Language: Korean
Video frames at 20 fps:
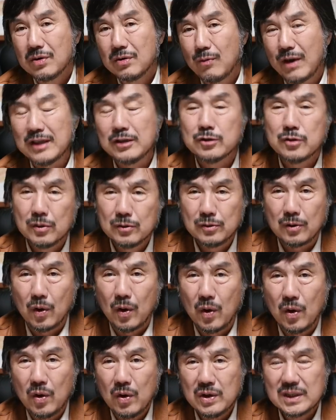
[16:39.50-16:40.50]

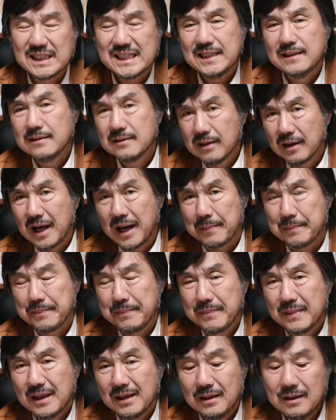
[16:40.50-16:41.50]
완성도 신선함
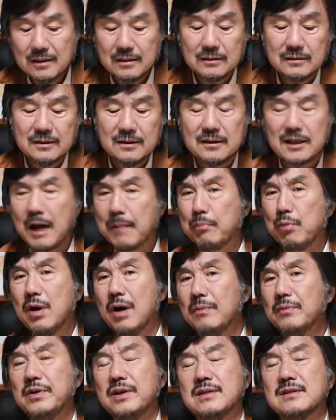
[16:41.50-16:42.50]
이런 것들이 다
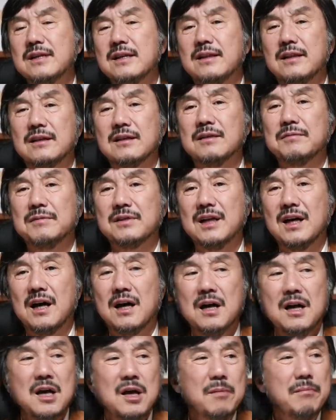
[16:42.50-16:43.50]
포함되어 있어야 되는 겁니다.
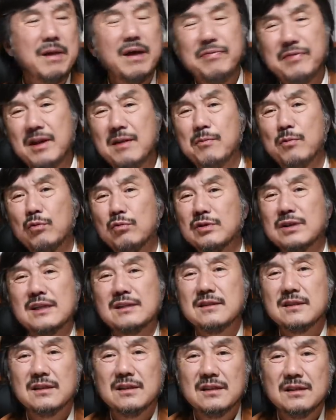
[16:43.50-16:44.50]
맨날 보는
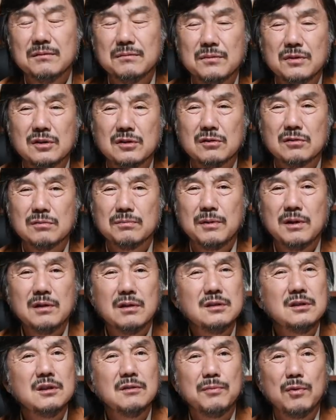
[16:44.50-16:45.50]
사진, 뭐, 뭐
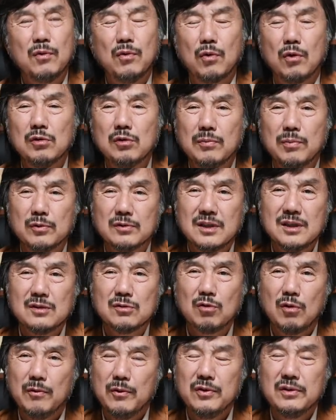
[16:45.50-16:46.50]
어제도 보고 오늘도 본 사진
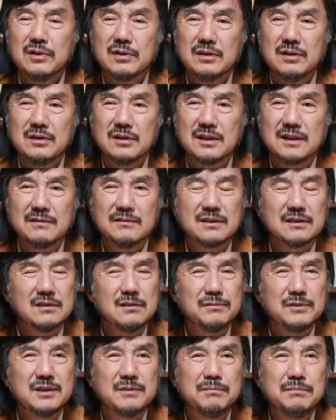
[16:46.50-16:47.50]
또 보는 거는
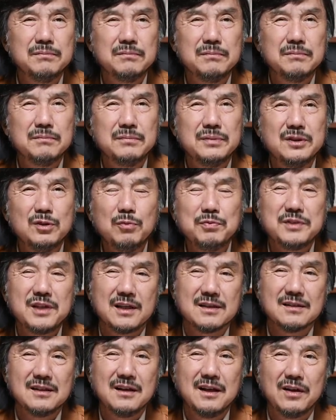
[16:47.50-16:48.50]
좀 신비롭지
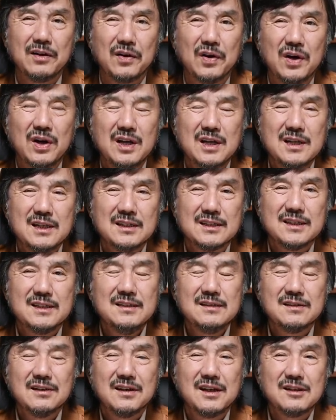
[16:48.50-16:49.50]
않잖아요.
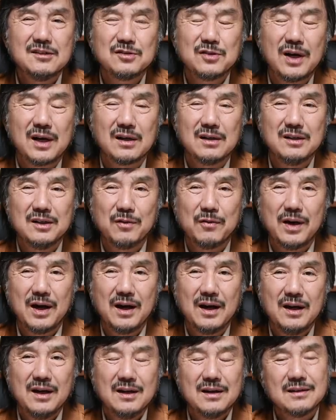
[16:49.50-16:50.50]
신선하지도 않거니와.
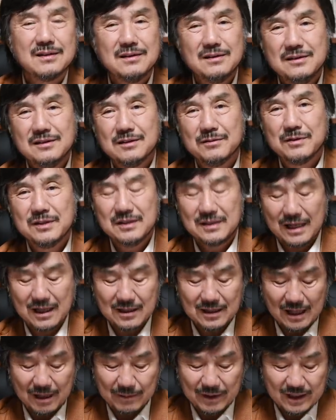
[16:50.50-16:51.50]
그런 점을 잘
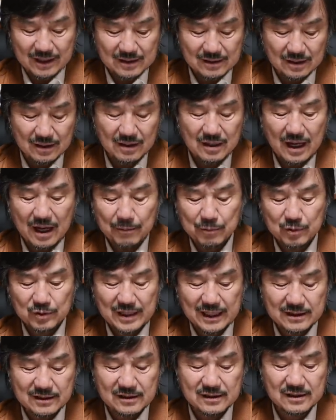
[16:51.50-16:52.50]
감안해서 앞으로
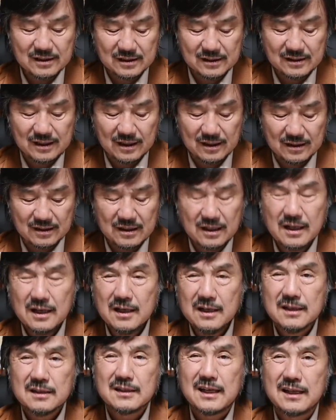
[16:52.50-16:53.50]
사진을 찍을 때는
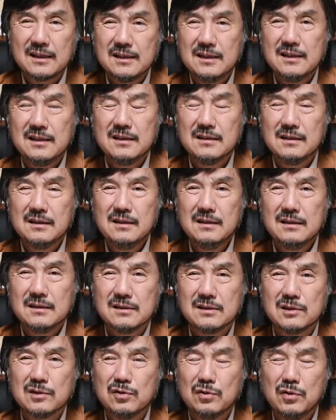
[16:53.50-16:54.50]
자신을
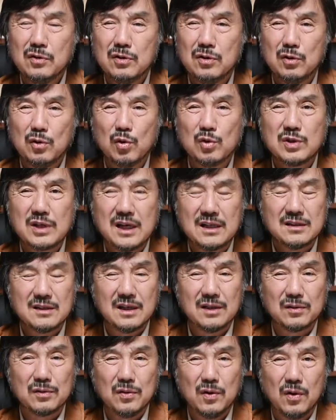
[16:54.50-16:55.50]
스스로를 용서하지
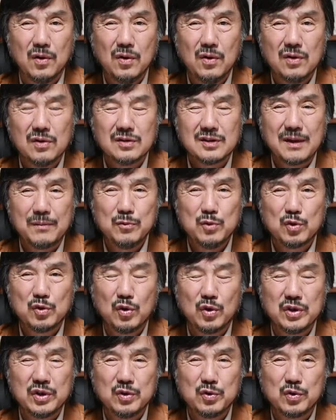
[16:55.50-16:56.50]
않고
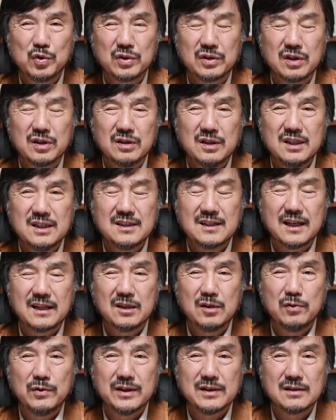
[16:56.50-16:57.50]
3유로, 2유로 떨어뜨리지
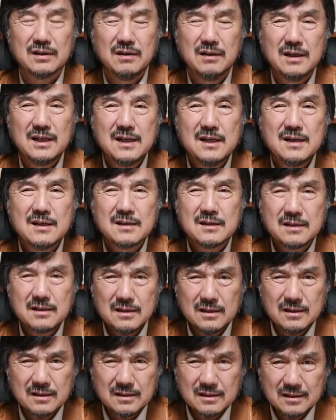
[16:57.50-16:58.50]
않기 위해서
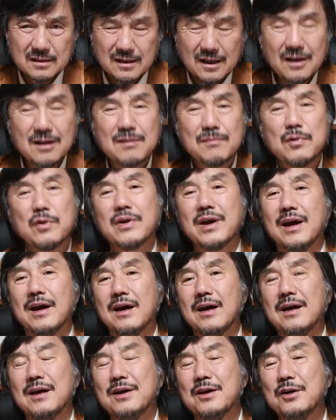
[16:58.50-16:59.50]
끝장을 보게
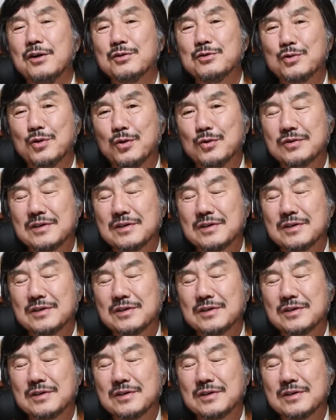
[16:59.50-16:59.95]
좋은